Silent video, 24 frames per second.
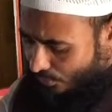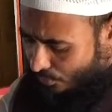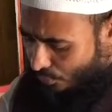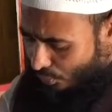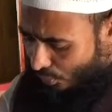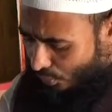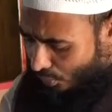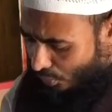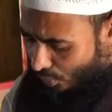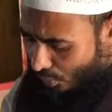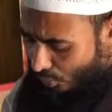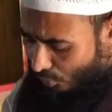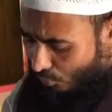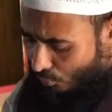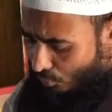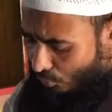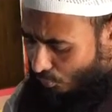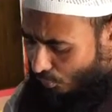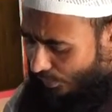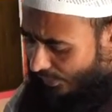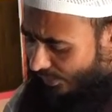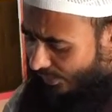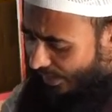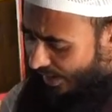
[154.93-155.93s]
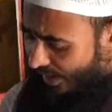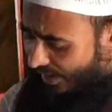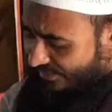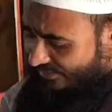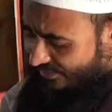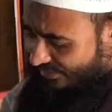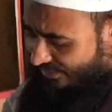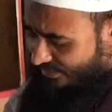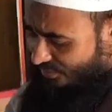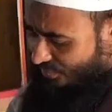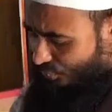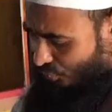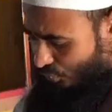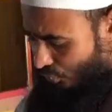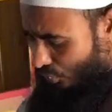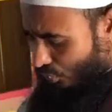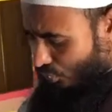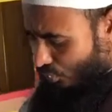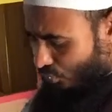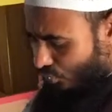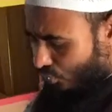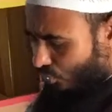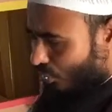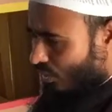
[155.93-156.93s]
তো ওই হাদিস সহ
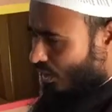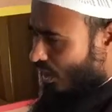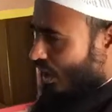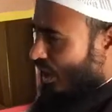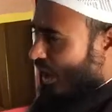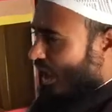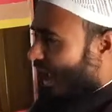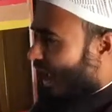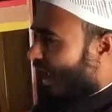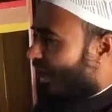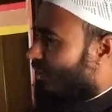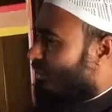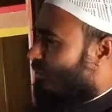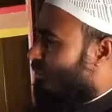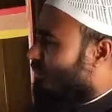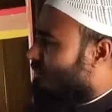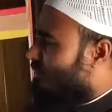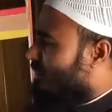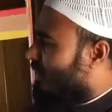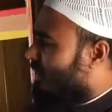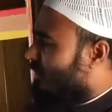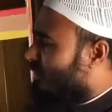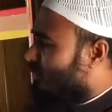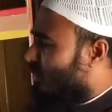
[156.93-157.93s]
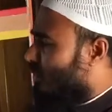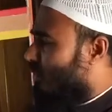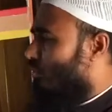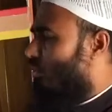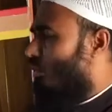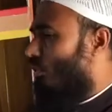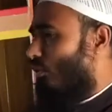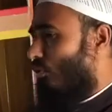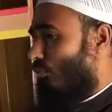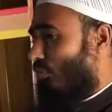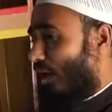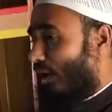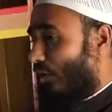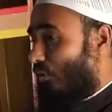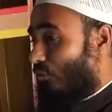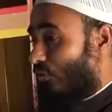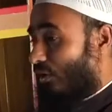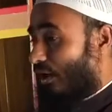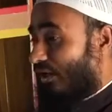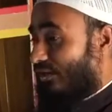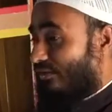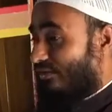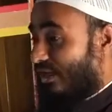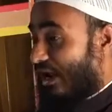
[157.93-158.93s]
এক কথায় সকল ভালো
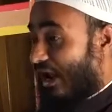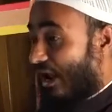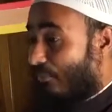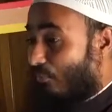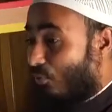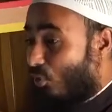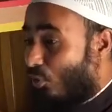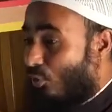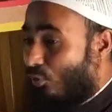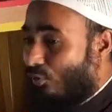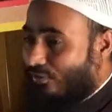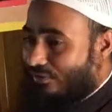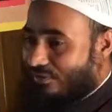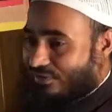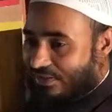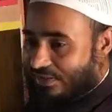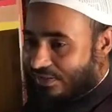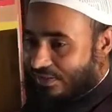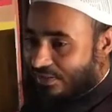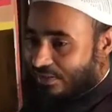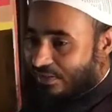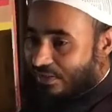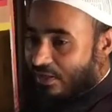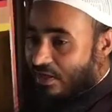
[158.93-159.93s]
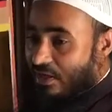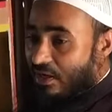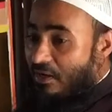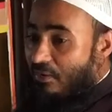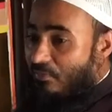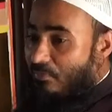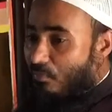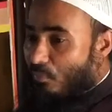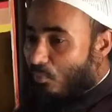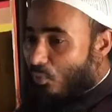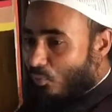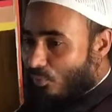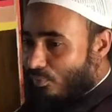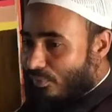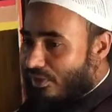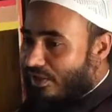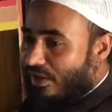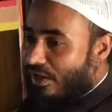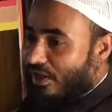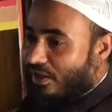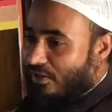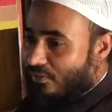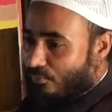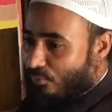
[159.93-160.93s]
কাজ এমনকি
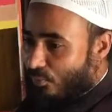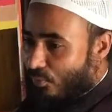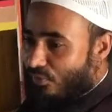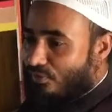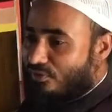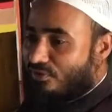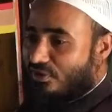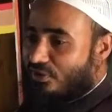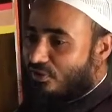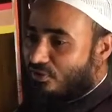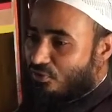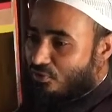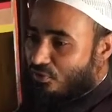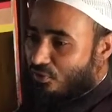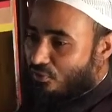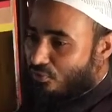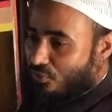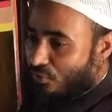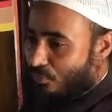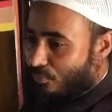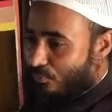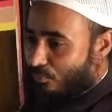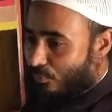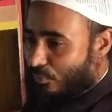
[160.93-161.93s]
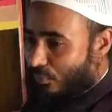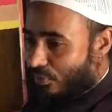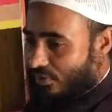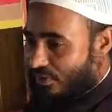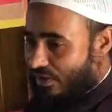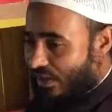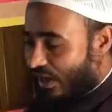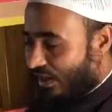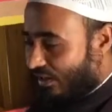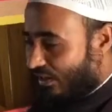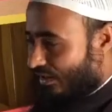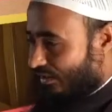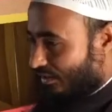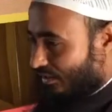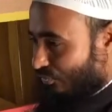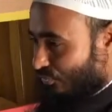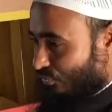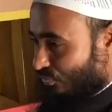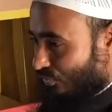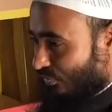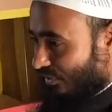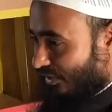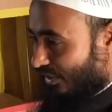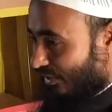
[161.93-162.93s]
মুমিনের বৈশিষ্ট্য সম্পর্কে আল্লাহ
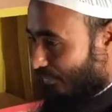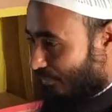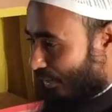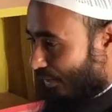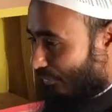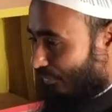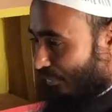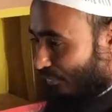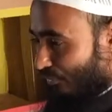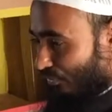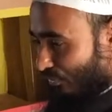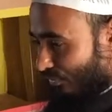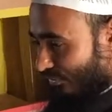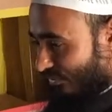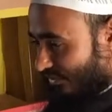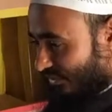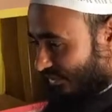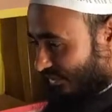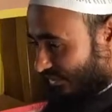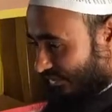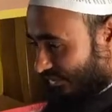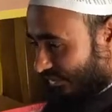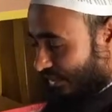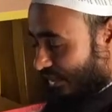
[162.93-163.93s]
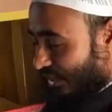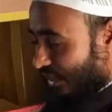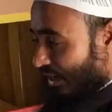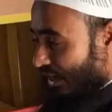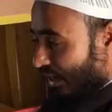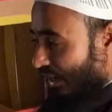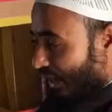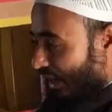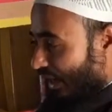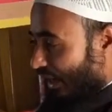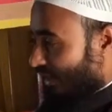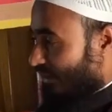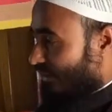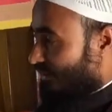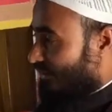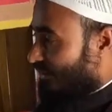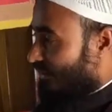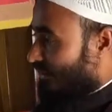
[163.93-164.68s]
রাসুল এভাবে বলছেন এক